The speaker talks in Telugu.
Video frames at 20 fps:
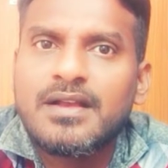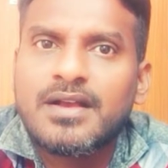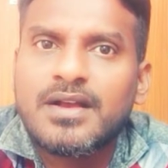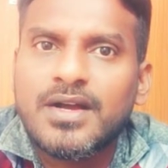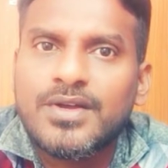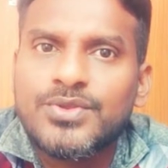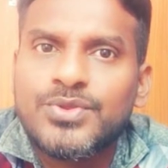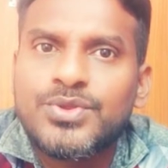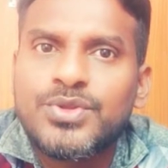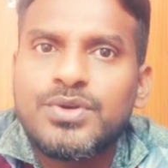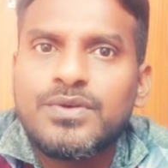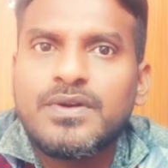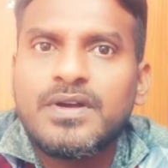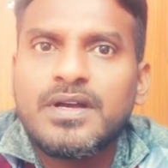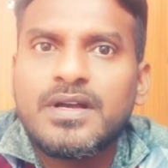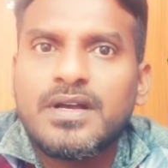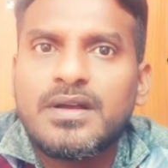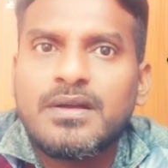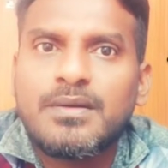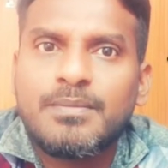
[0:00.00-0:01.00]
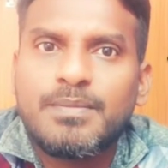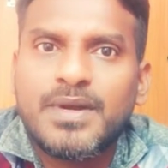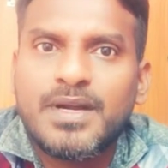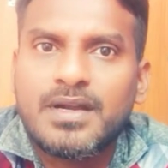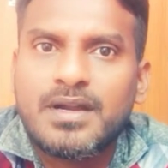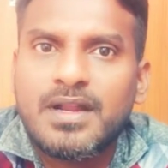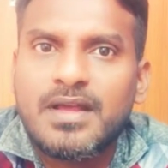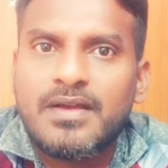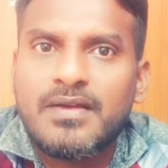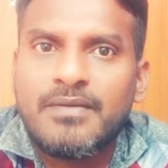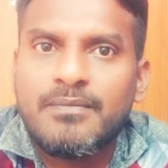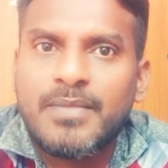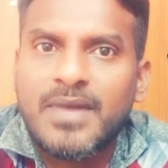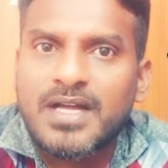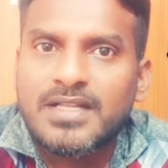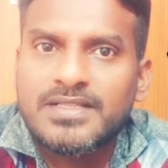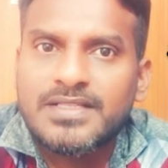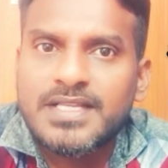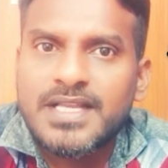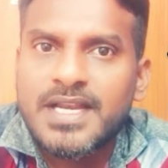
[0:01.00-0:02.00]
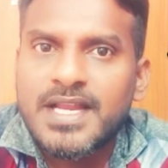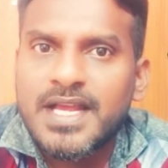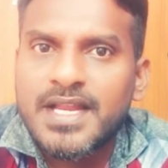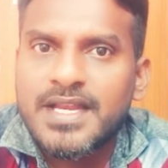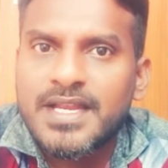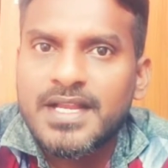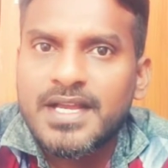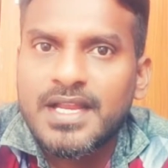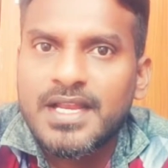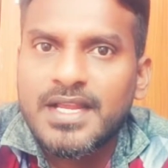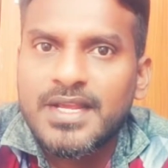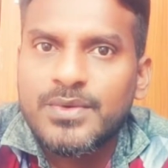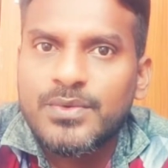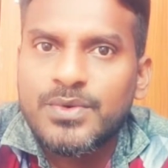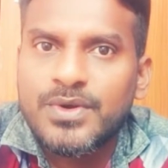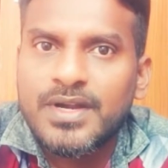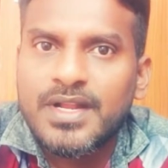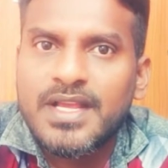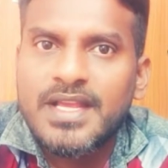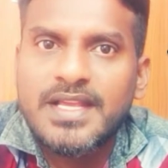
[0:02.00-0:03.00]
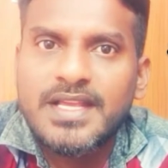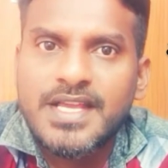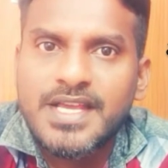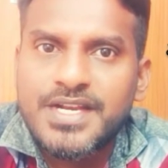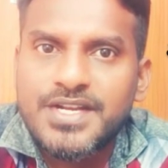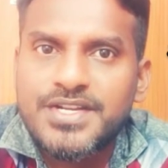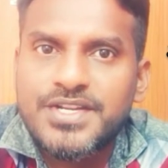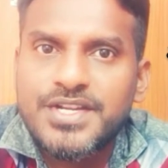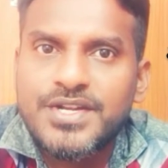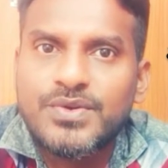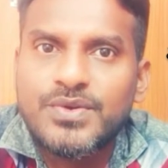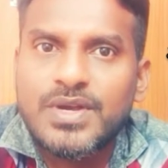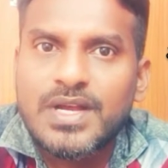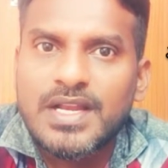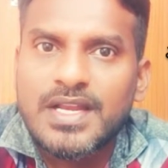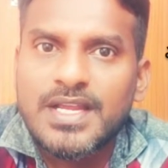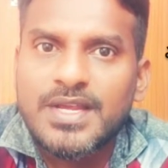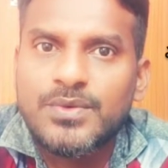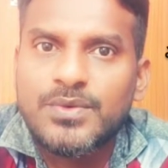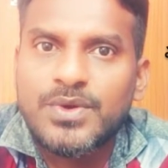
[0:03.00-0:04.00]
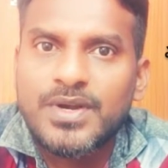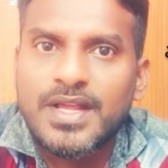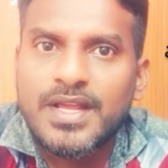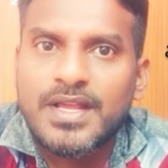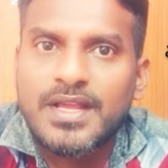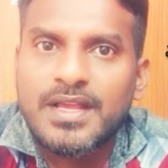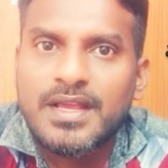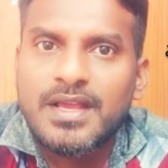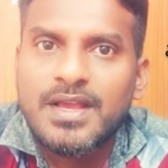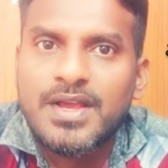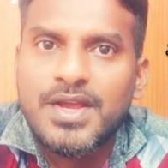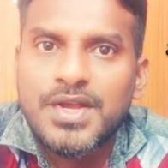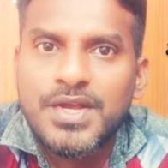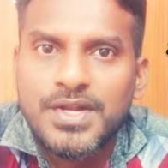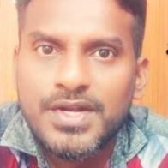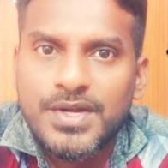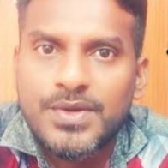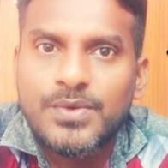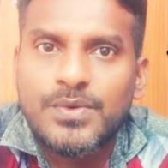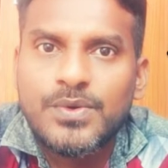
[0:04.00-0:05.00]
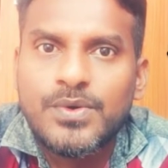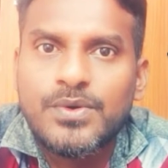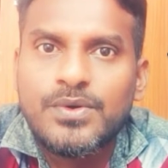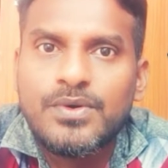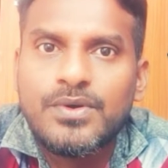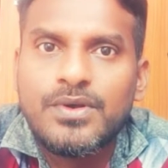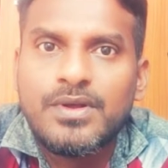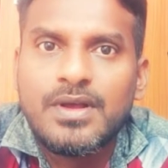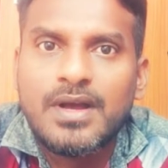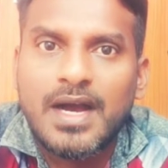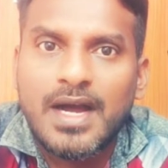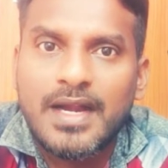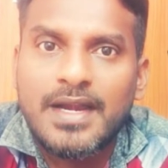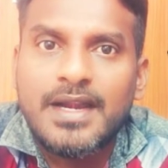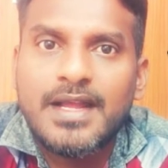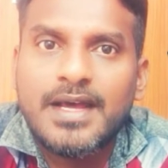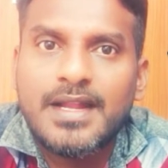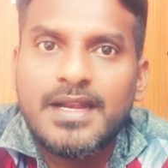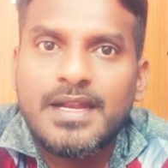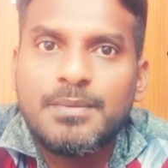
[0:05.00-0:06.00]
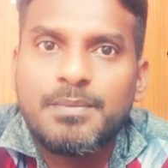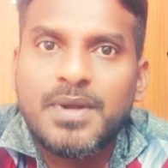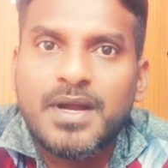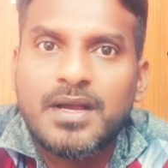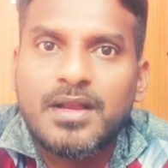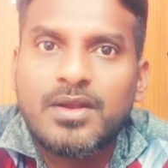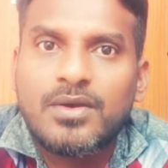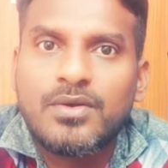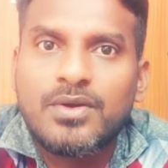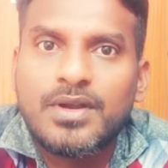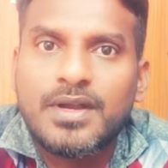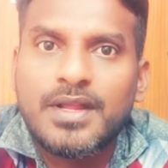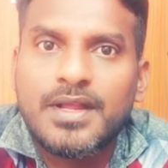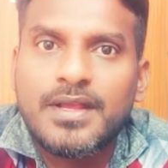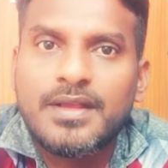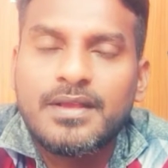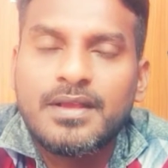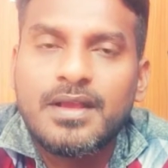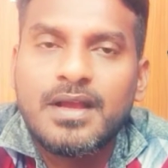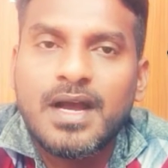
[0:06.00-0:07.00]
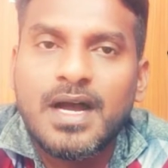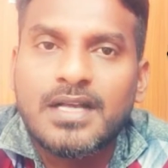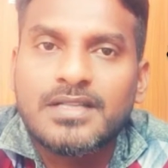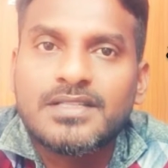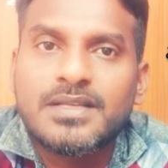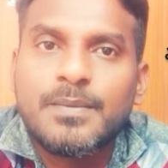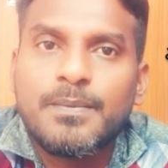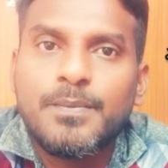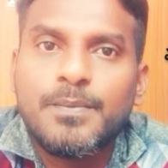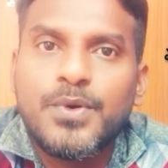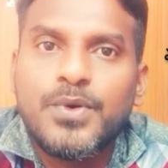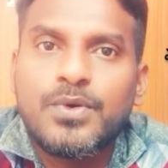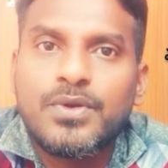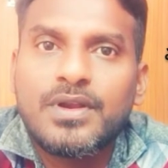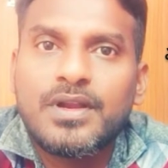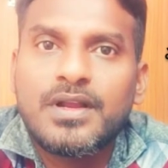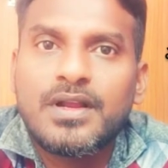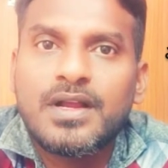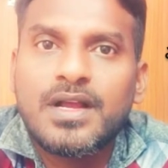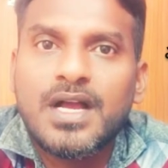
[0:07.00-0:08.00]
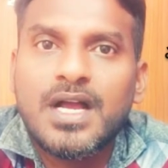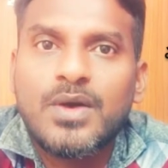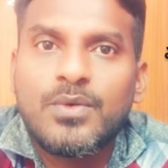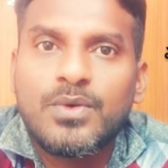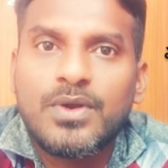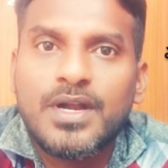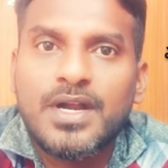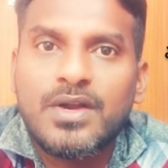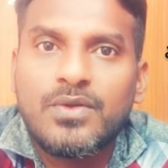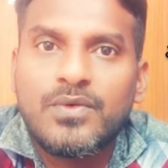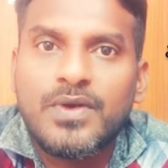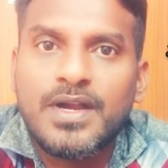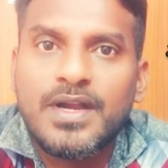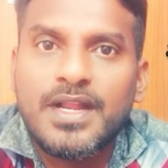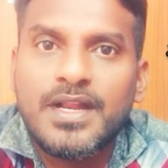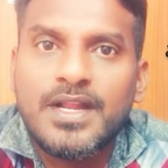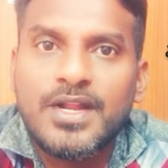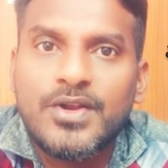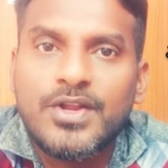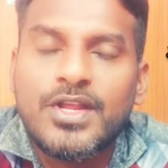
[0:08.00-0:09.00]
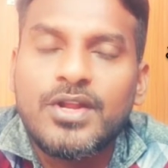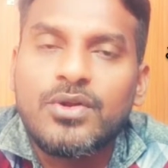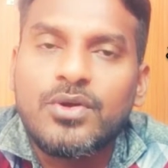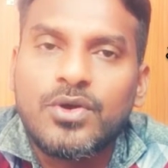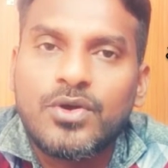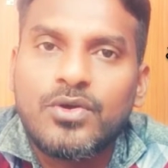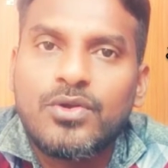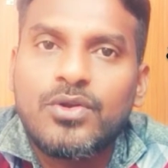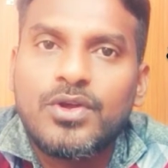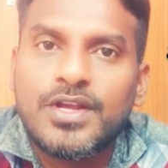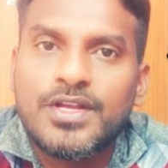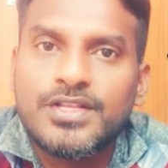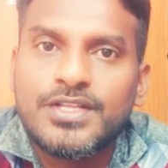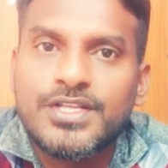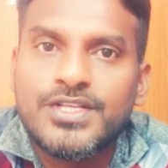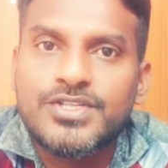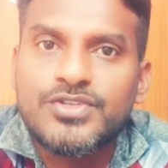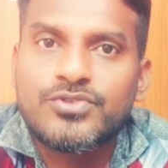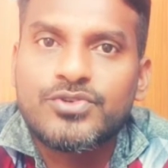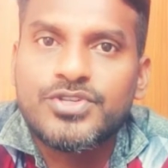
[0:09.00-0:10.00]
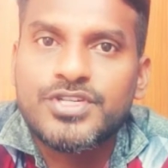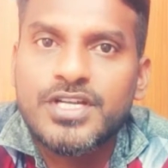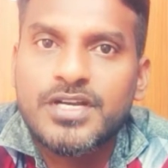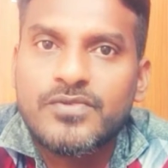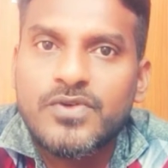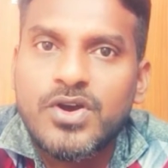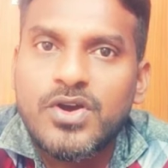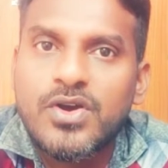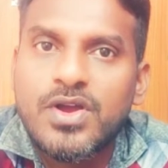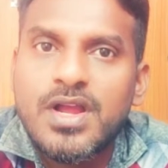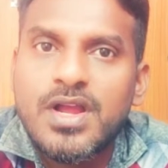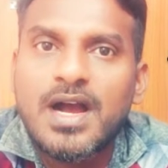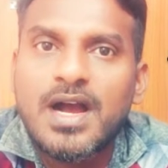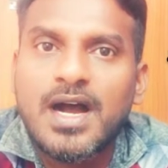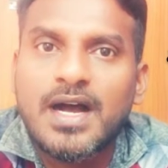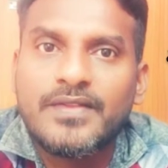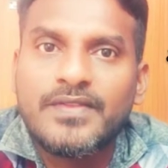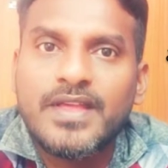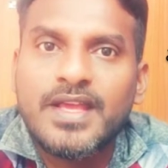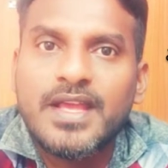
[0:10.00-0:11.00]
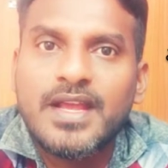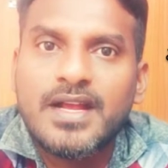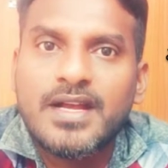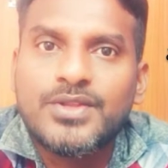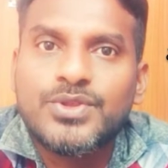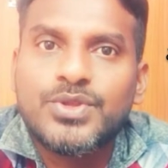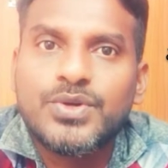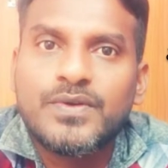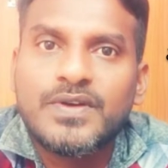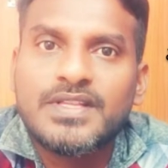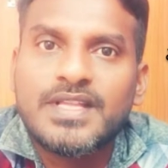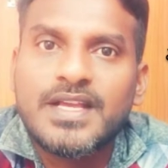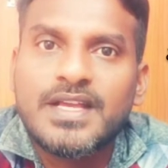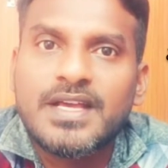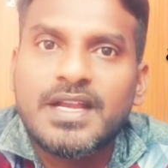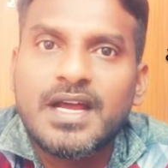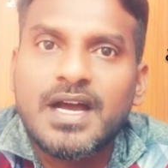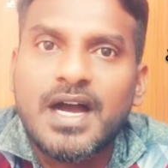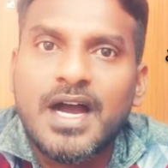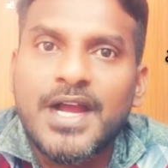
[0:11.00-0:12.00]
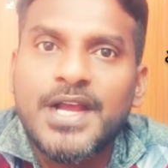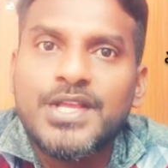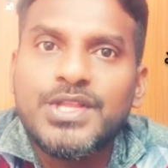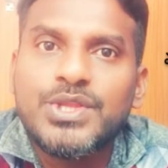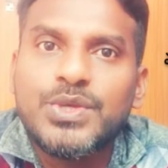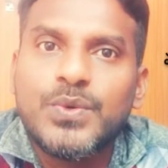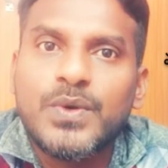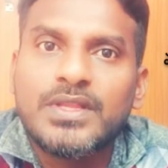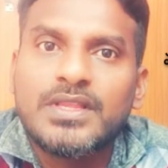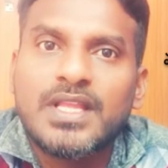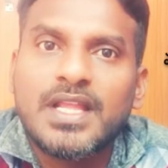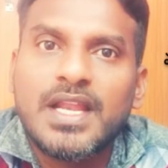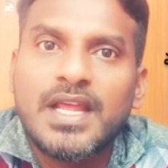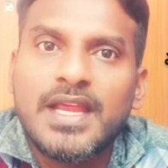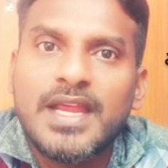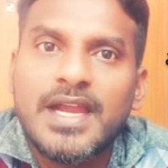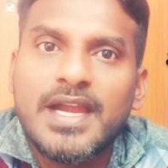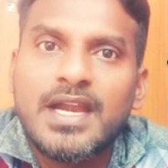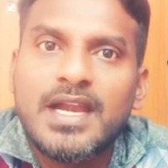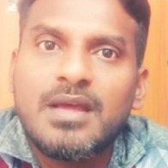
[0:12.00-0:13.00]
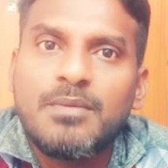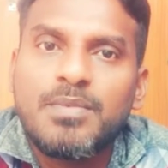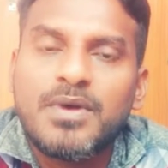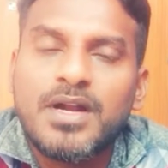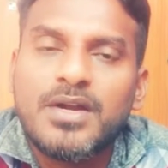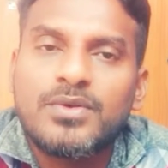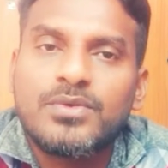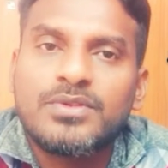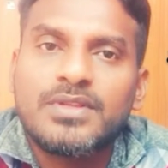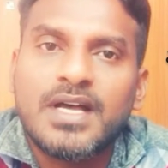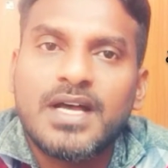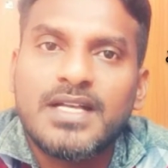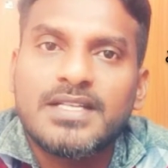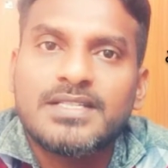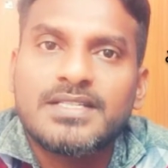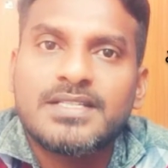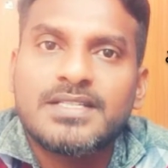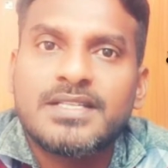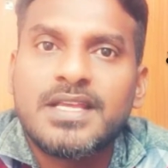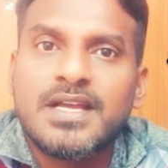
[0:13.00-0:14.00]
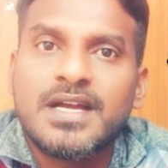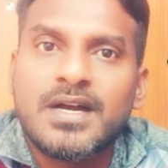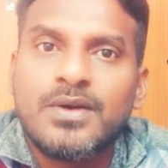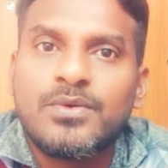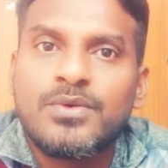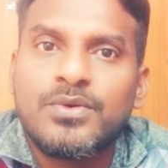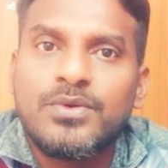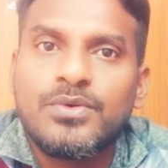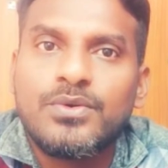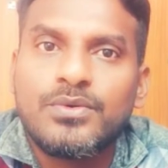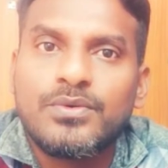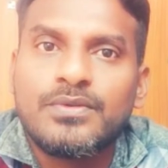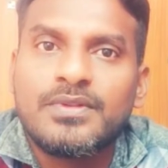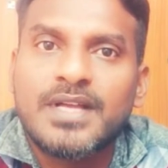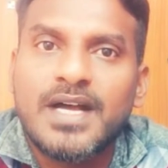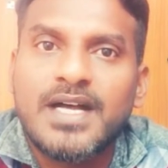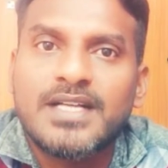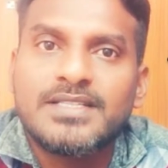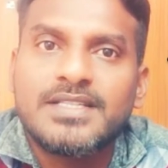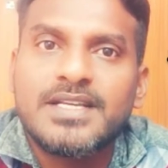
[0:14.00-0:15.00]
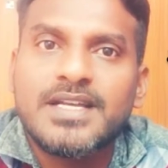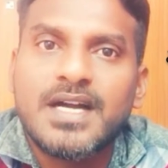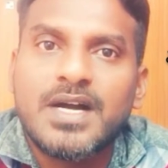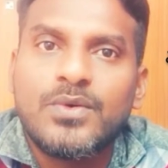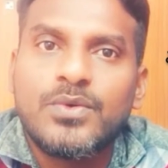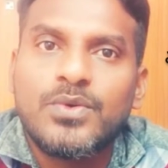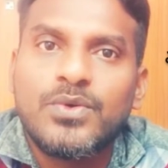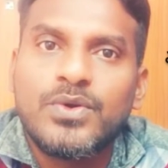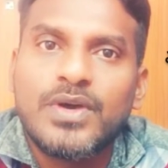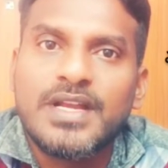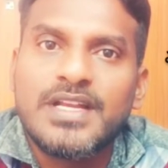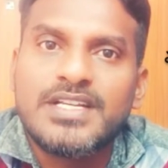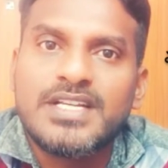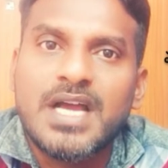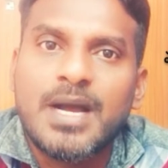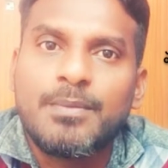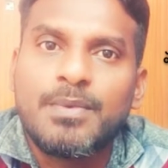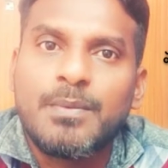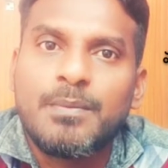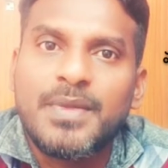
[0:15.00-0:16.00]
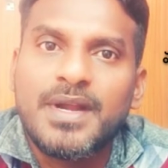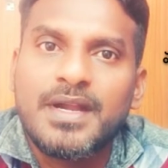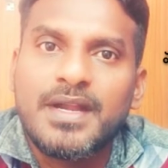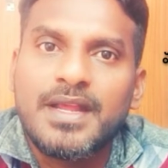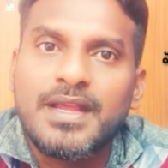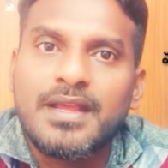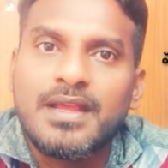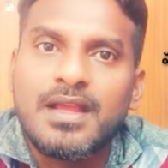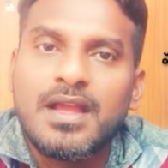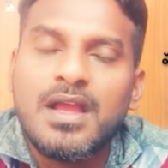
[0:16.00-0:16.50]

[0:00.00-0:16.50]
కద్రువ పట్ల మాత్సర్యాన్ని కలిగి ఉండి ఈర్ష్యను కలిగి ఉండి నువ్వు అండాన్ని పగలగొట్టి అసంపూర్ణంగా ఉన్నటువంటి నన్ను ఈ లోకంలోకి తీసుకొచ్చావో అదే కద్రువ దగ్గర ఐదు వందల ఏళ్ల పాటు దాసిగా ఉండు దాసిగా ఉండు అని శాపం పెట్టి